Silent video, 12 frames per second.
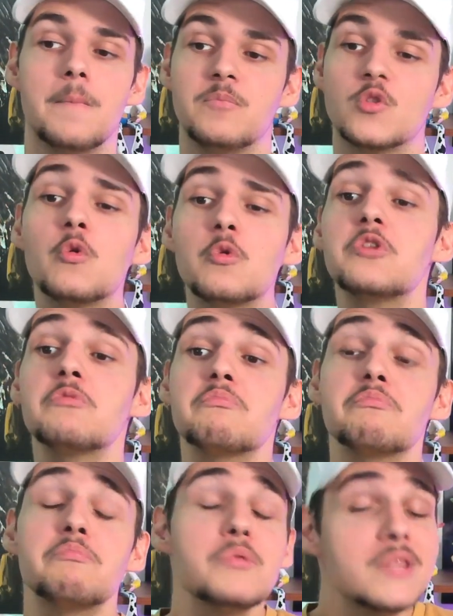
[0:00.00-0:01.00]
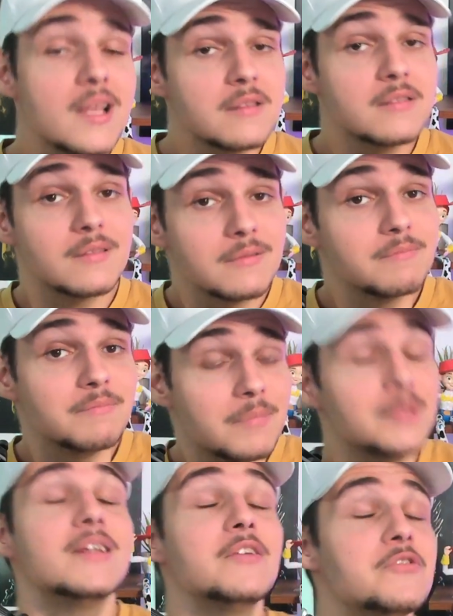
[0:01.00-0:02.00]
donc peut-être
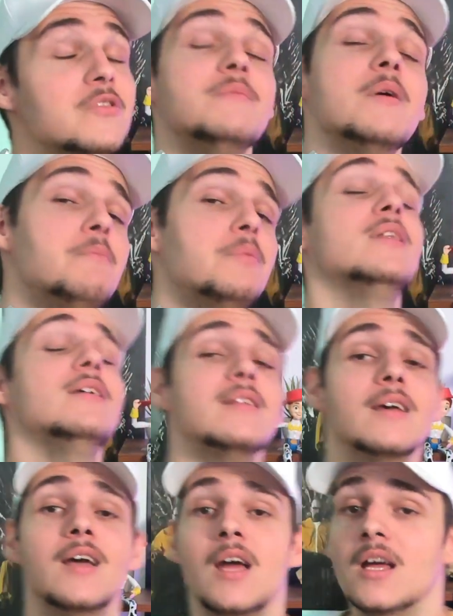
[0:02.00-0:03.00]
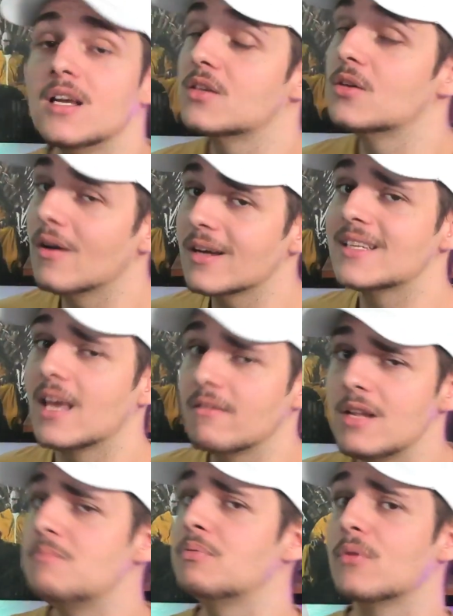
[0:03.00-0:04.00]
peut-être, je dis même peut-être, que Henri
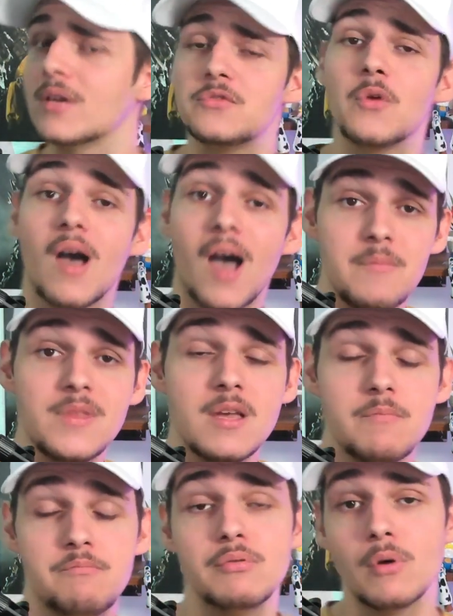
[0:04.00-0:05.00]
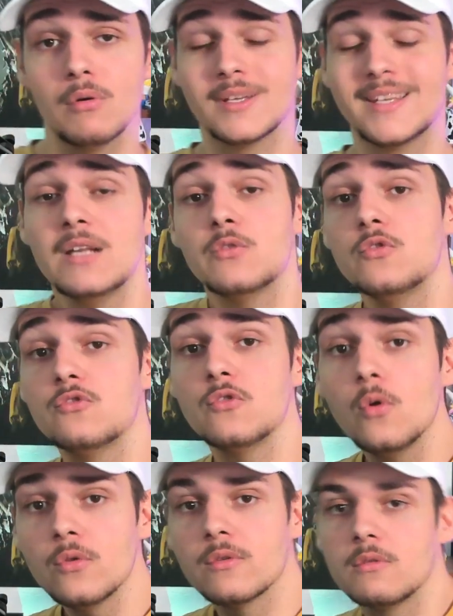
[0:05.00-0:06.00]
Cavill pourrait se ramener pour quelques
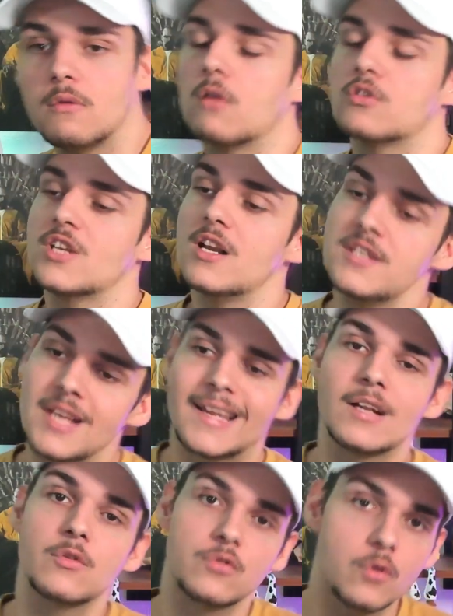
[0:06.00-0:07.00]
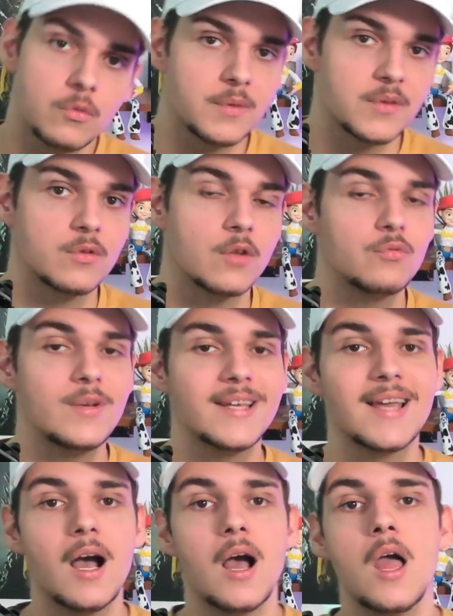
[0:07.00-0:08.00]
secondes. Alors je tiens à le dire quelques secondes parce que dans tous les
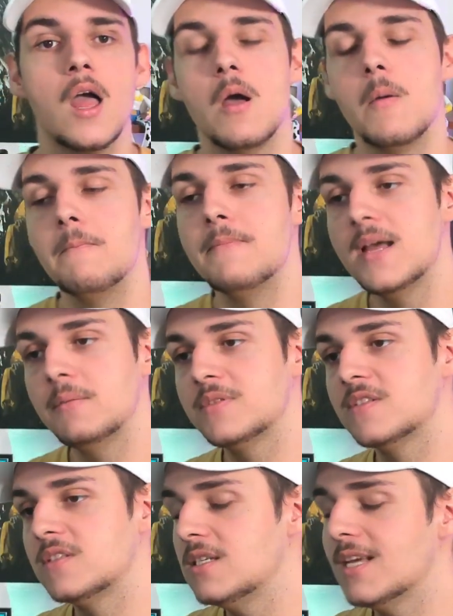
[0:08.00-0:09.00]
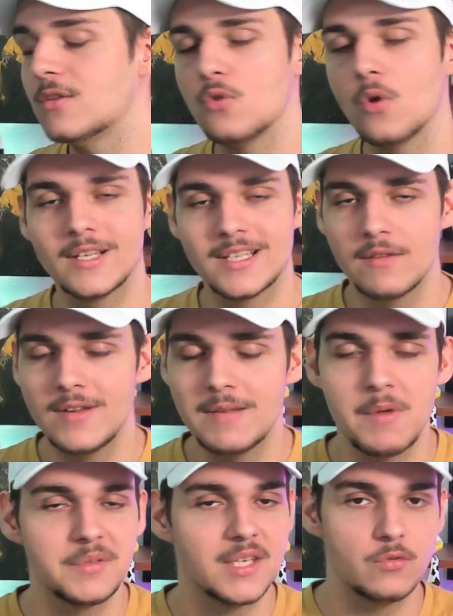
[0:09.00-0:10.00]
cas, même s'il y a du Henri Cavill,
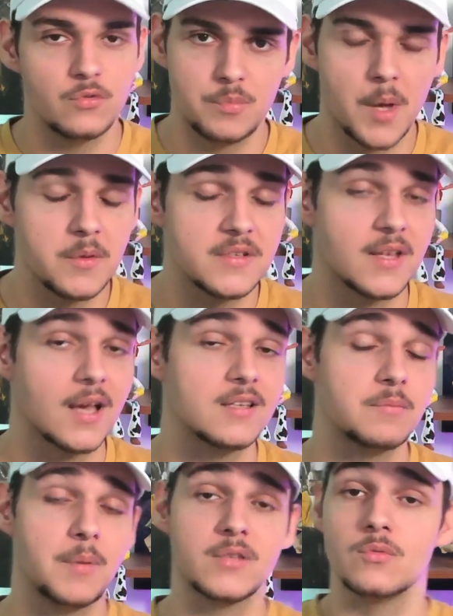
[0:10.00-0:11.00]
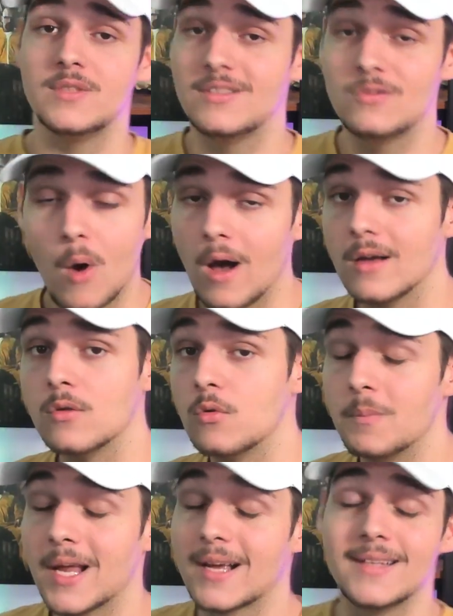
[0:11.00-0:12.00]
même s'il y a du Superman, ça reste pas son histoire. Hein. Le
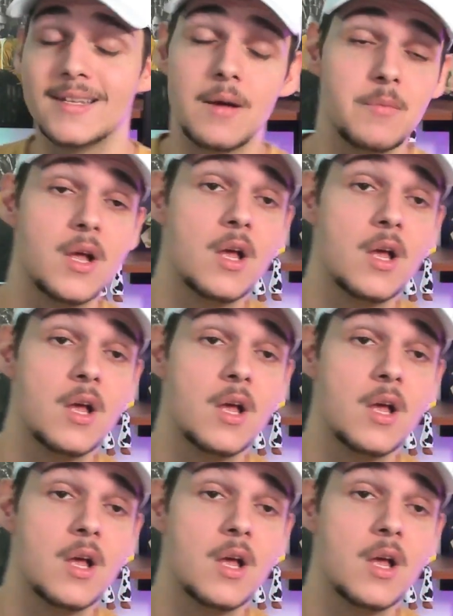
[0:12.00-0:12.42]
Black Adam,